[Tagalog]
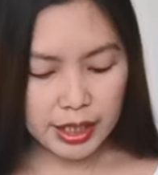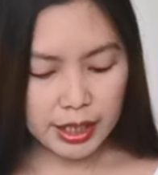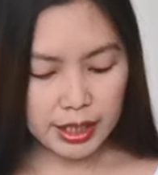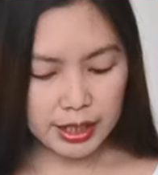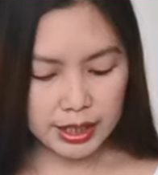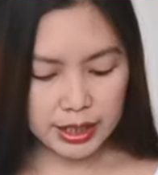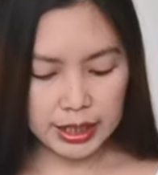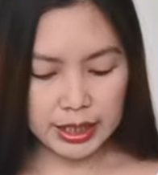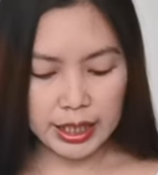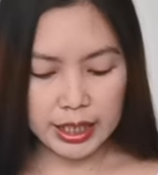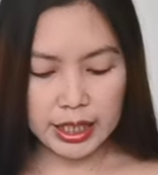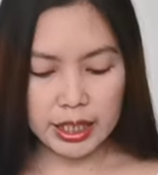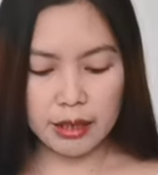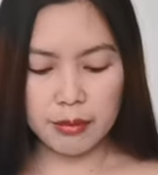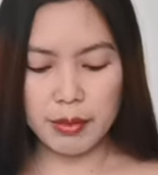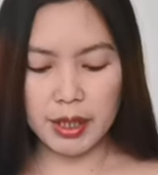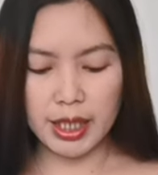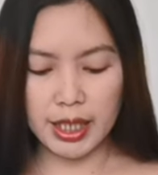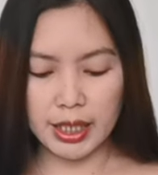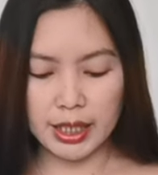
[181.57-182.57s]
di kasi
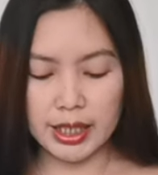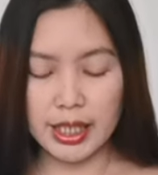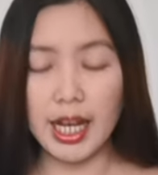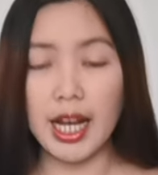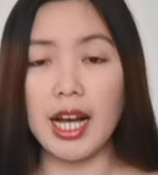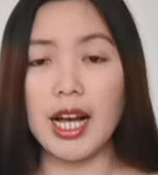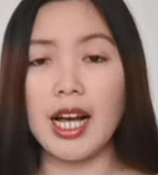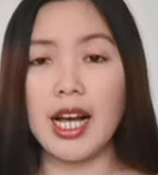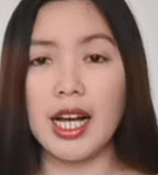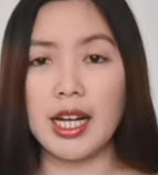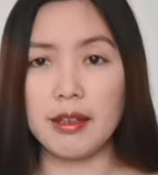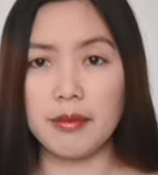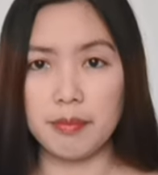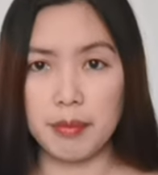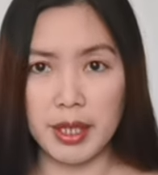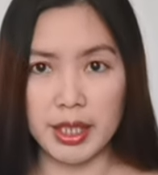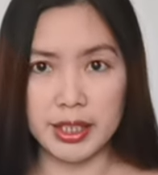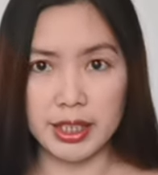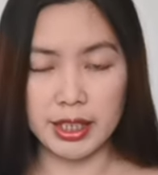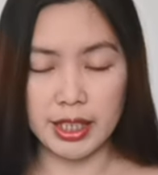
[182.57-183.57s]
naging maganda ang
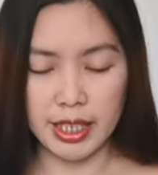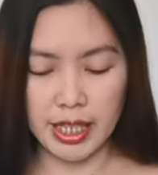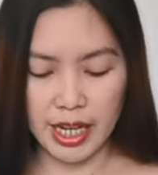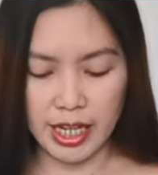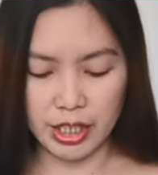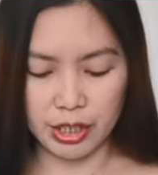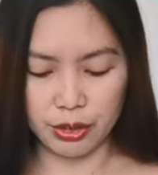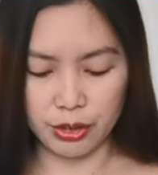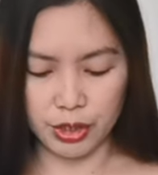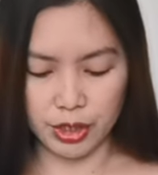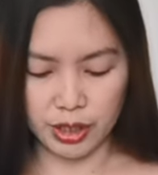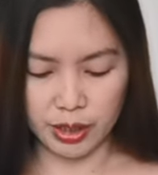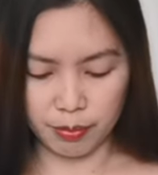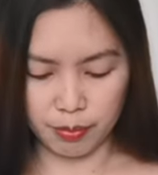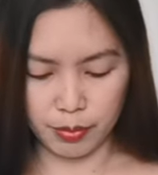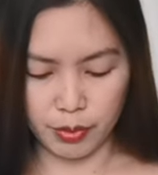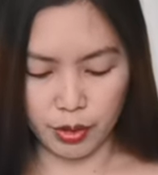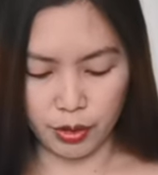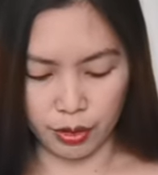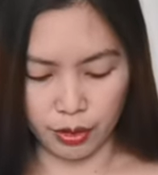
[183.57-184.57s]
past
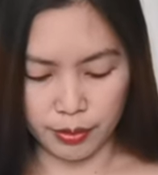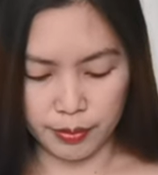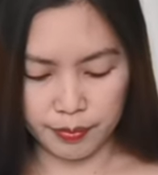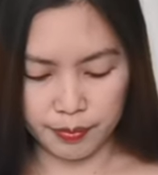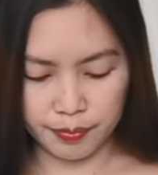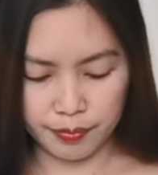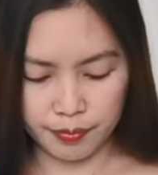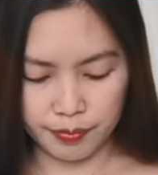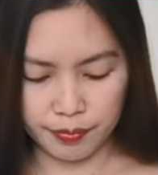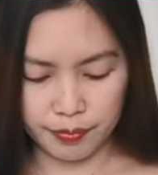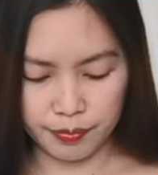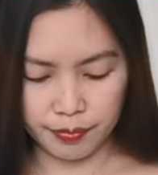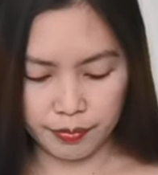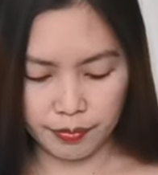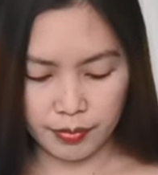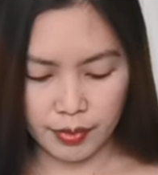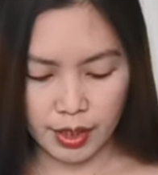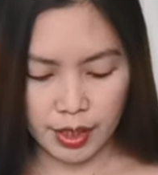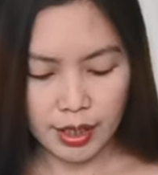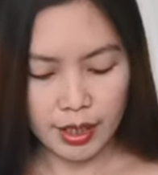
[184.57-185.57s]
relationship ko.
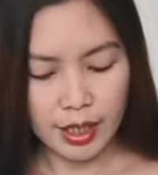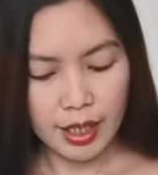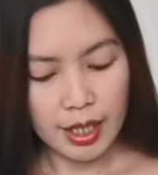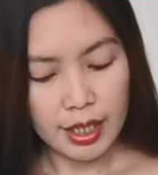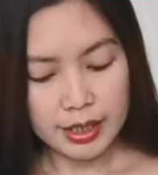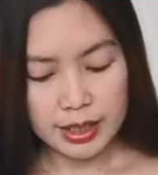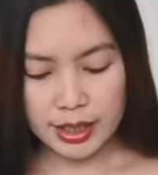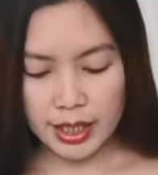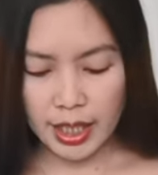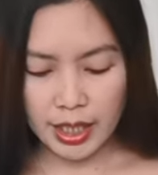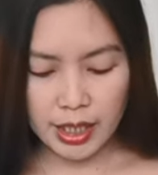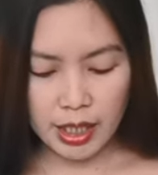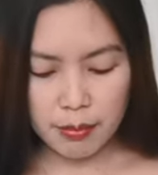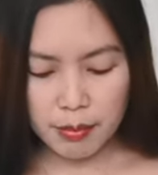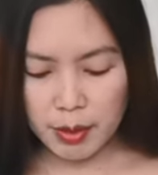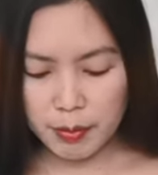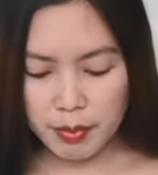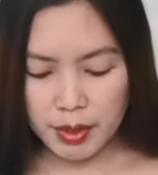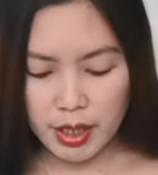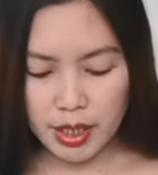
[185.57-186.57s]

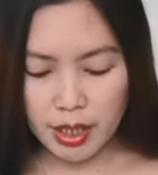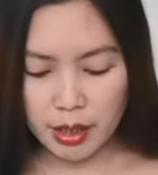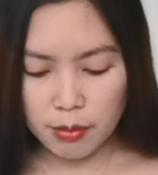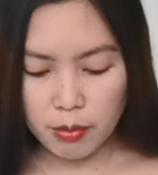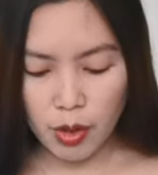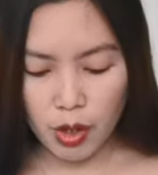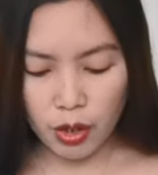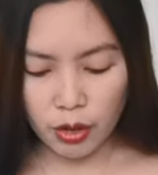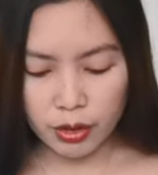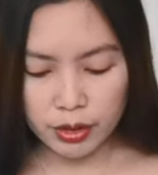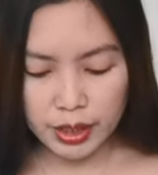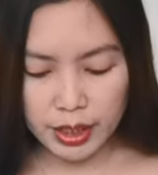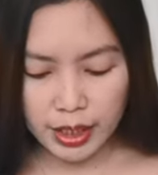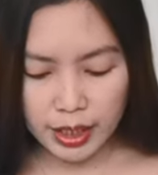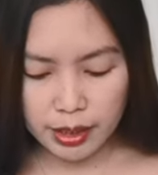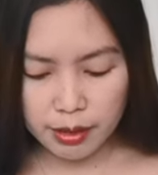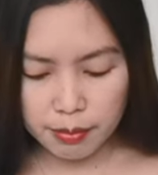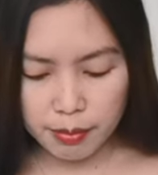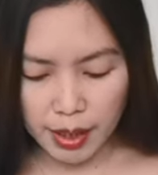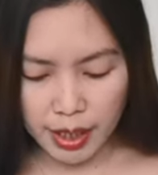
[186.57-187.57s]
Sana mabigyan mo ako
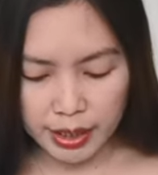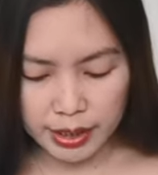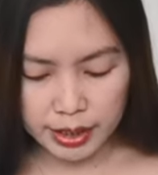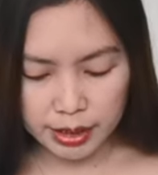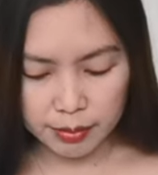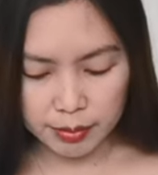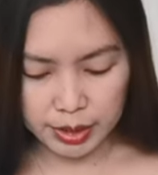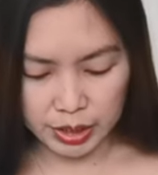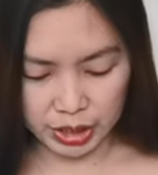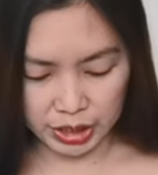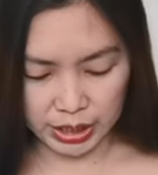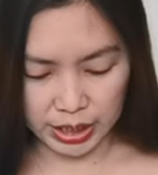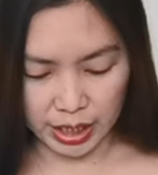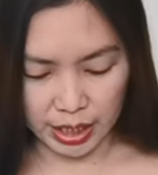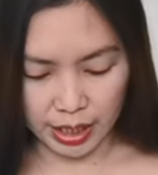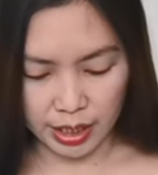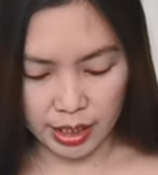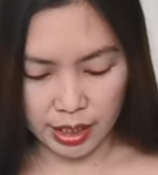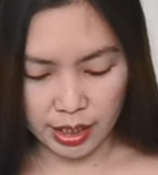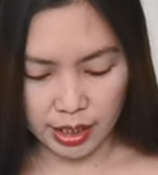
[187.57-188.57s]
ng advice, Miss
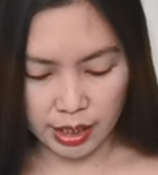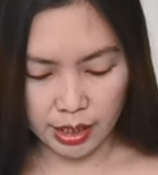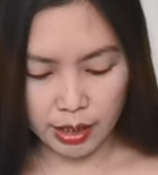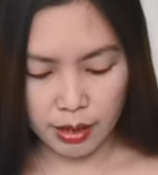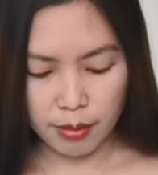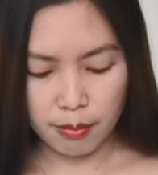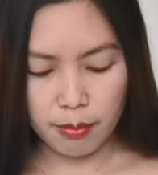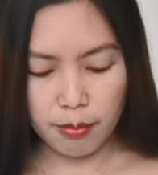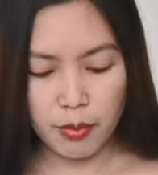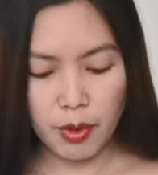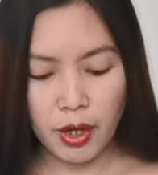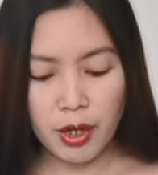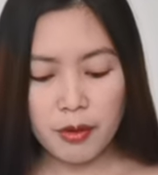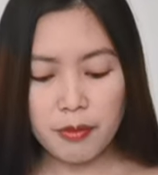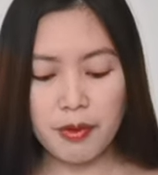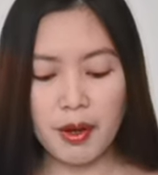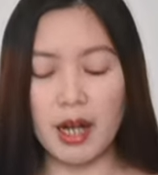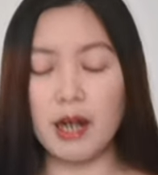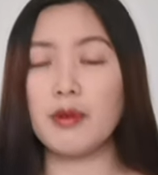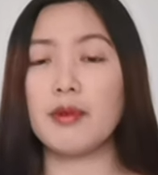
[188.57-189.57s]
Chai.
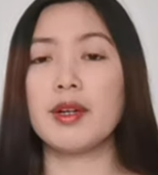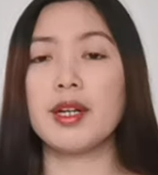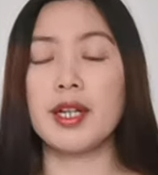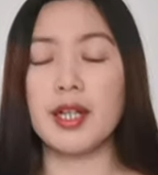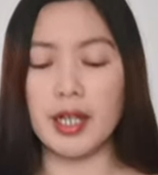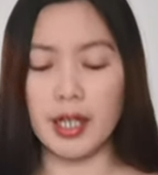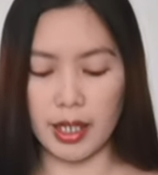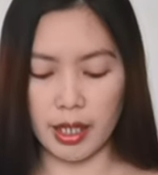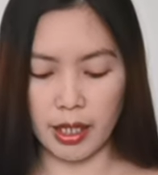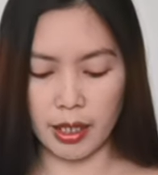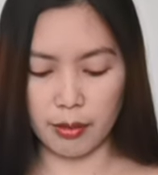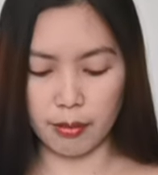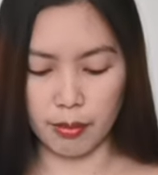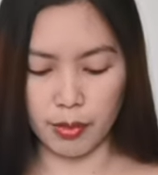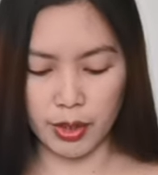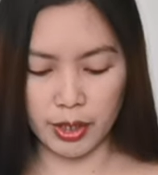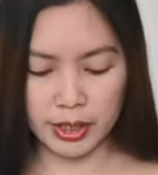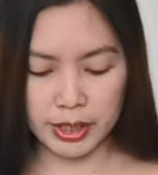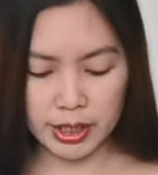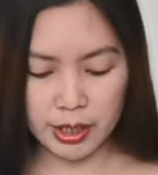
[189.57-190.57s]
More power and
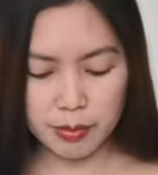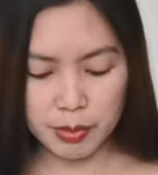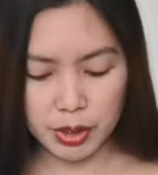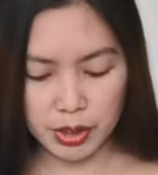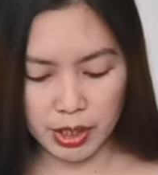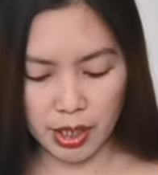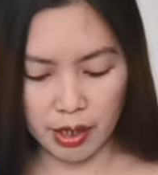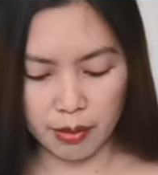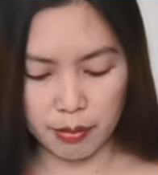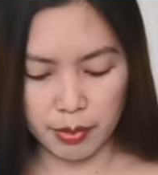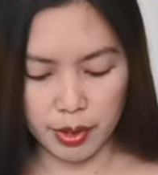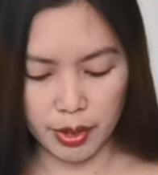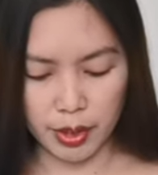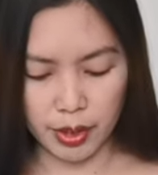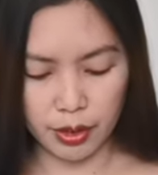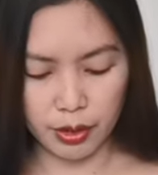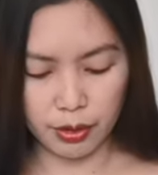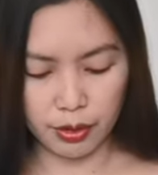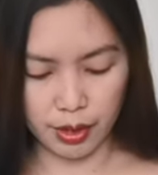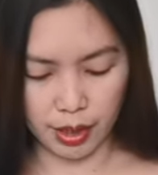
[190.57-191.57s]
more subscriber
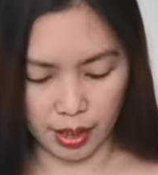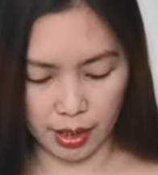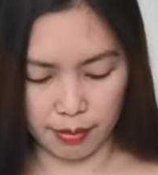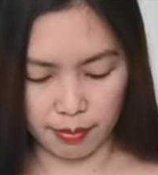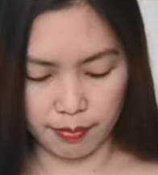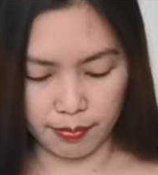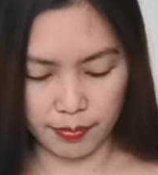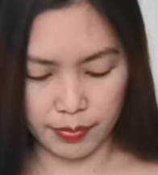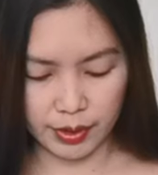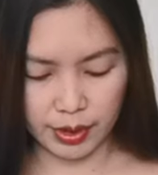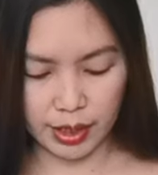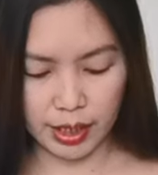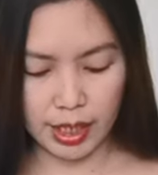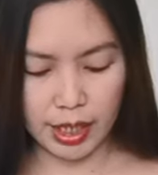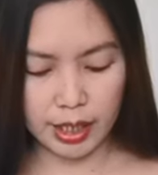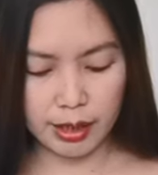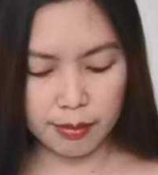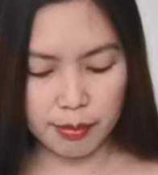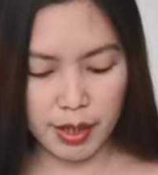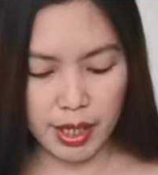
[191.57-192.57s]
to come.
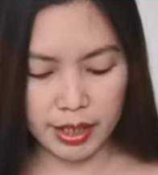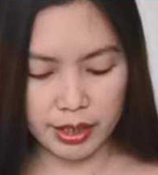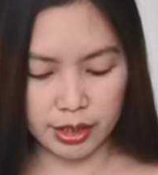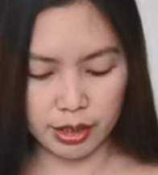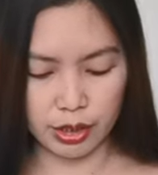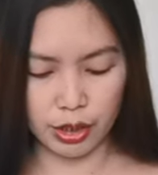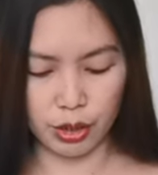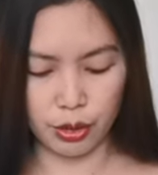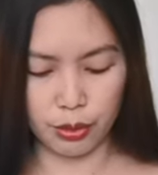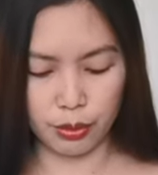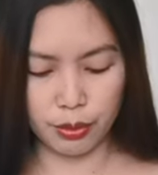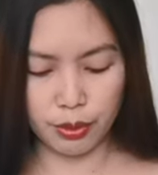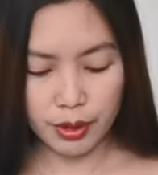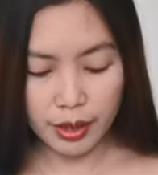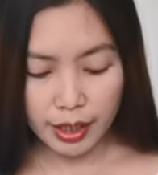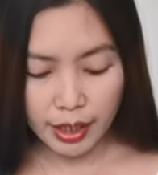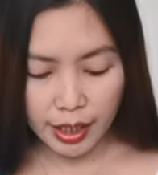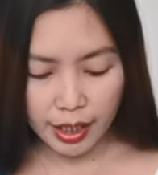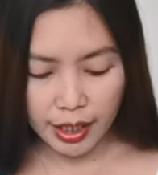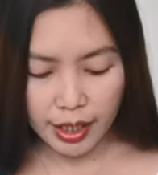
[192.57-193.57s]
God bless you
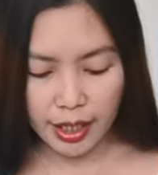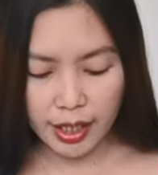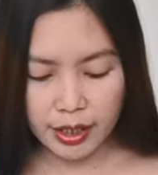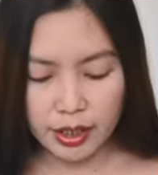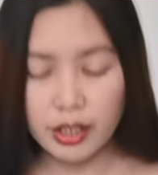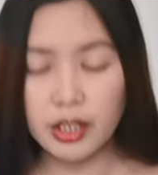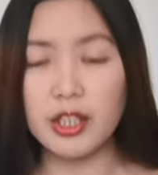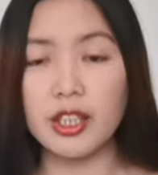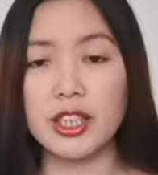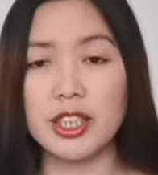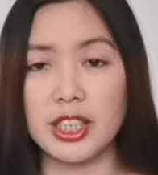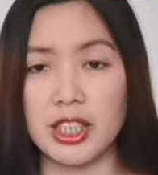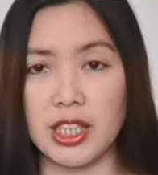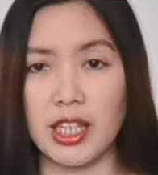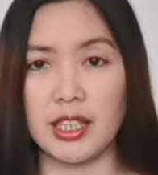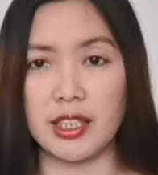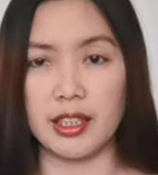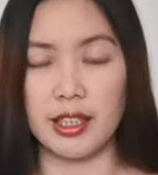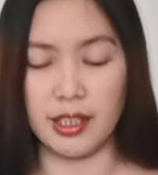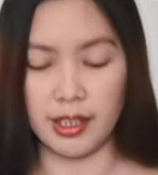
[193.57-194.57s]
and your
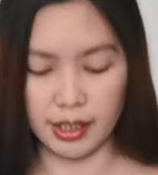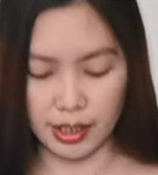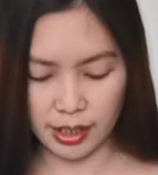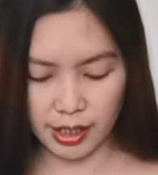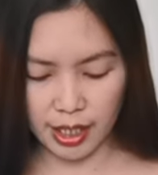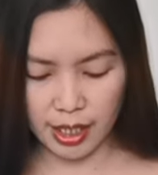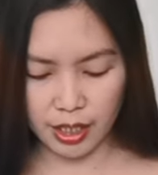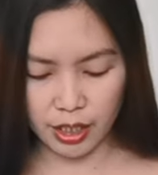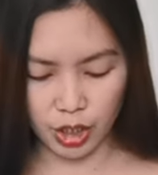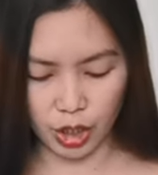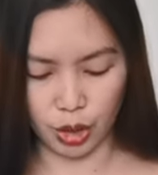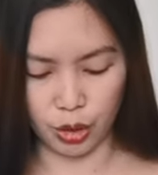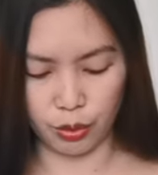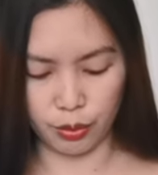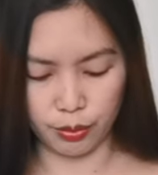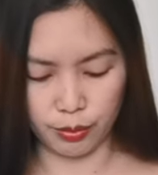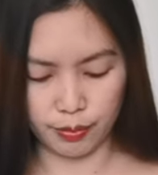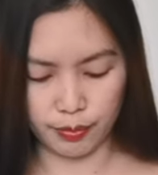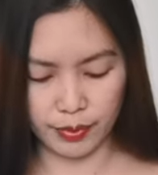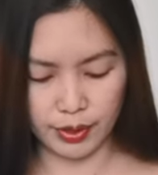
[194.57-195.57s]
channel. Thank you.
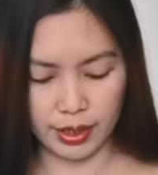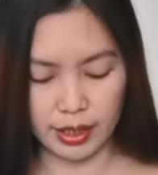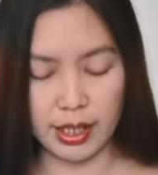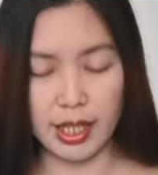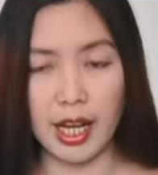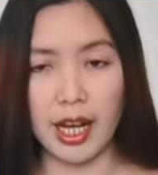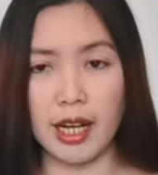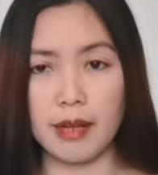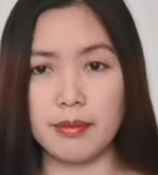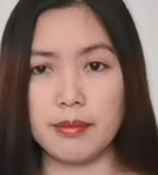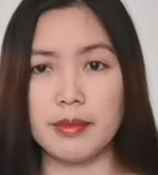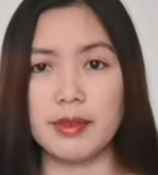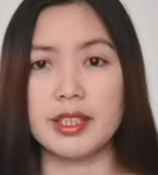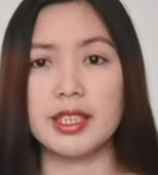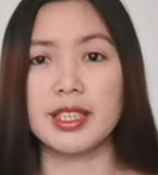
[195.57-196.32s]
Love,